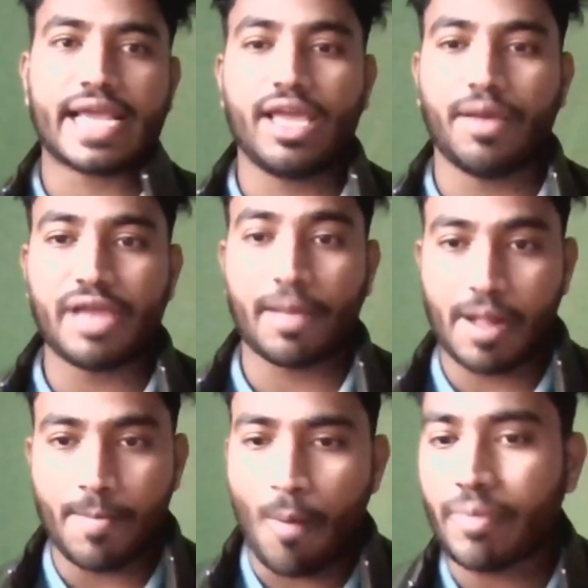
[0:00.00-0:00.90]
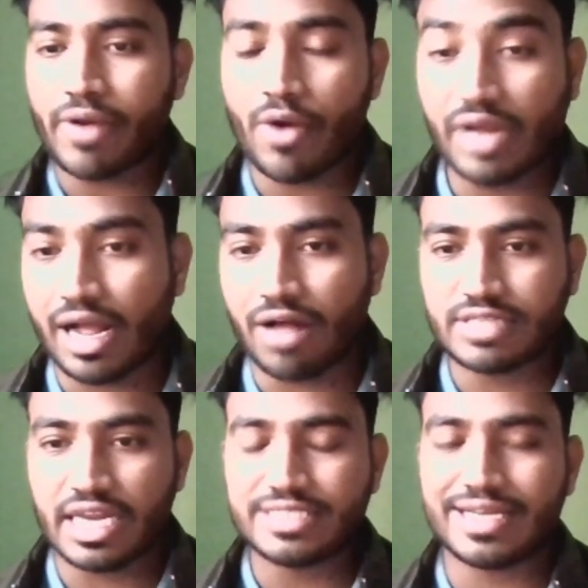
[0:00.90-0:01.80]
कि अभी आपका मॉपअप राउंड का
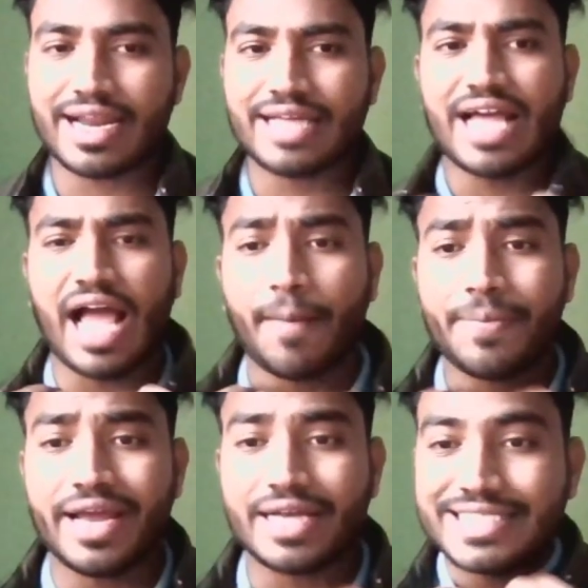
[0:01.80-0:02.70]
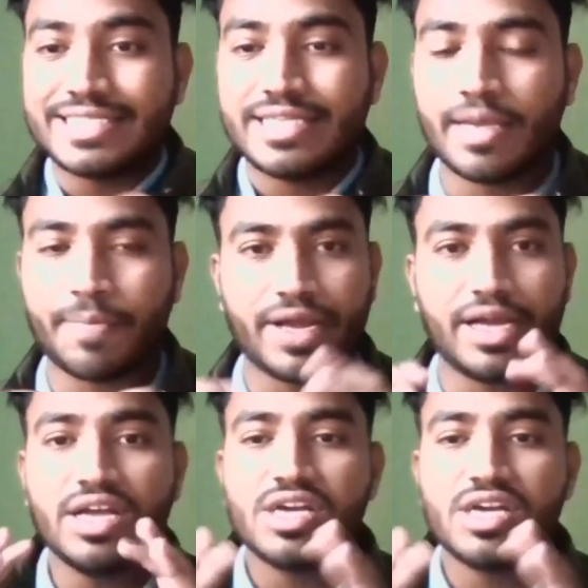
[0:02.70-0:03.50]
काउंसलिंग चल रहा था आपने अच्छे से अपना